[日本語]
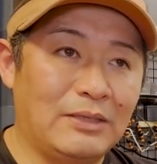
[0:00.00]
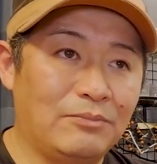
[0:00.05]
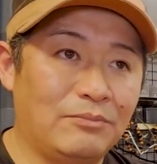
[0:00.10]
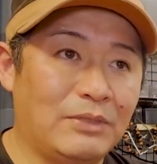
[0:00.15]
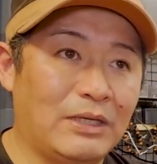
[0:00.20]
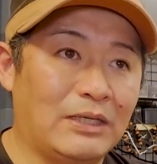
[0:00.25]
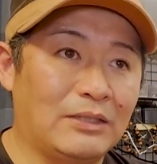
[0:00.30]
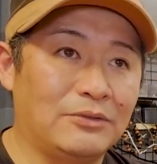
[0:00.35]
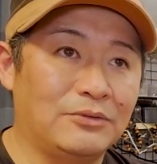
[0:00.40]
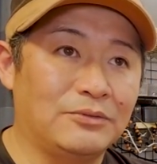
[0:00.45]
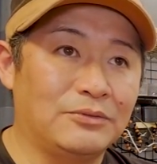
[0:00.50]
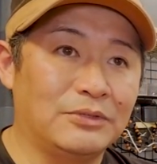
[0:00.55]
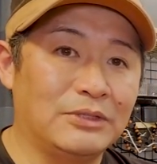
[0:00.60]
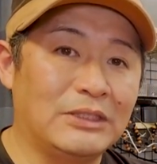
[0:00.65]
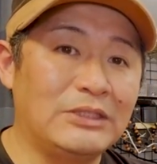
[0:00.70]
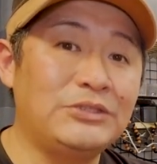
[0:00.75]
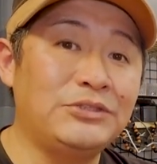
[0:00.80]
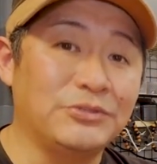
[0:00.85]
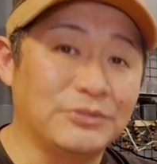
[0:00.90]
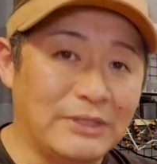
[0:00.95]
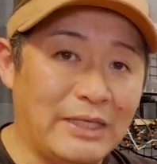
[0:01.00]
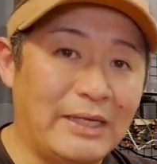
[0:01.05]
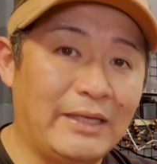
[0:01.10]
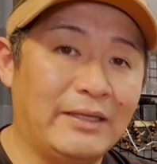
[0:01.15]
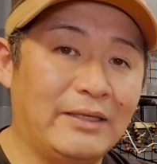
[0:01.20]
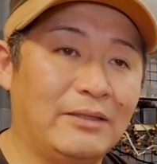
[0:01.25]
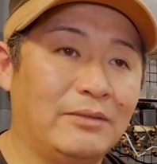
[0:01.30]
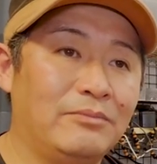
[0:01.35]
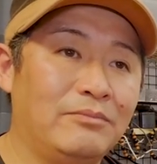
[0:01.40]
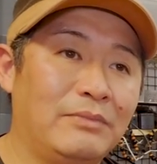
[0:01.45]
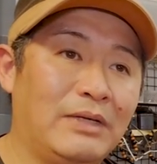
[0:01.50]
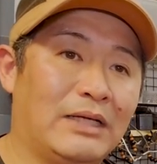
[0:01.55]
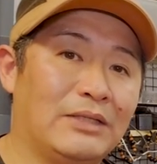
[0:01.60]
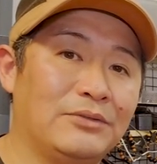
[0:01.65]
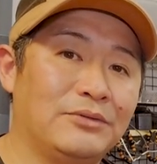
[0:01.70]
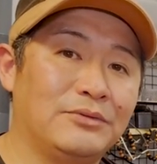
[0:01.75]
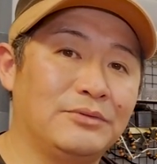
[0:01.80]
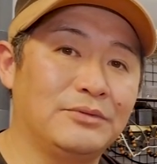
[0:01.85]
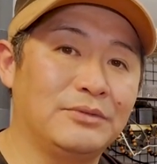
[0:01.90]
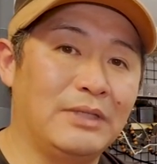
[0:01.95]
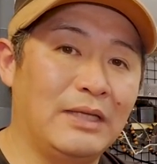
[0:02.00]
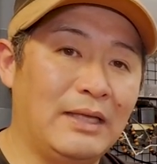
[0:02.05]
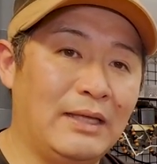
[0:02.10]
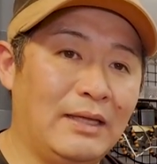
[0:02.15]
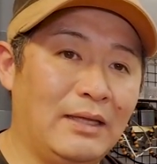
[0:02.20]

まあ、あの機種ねあの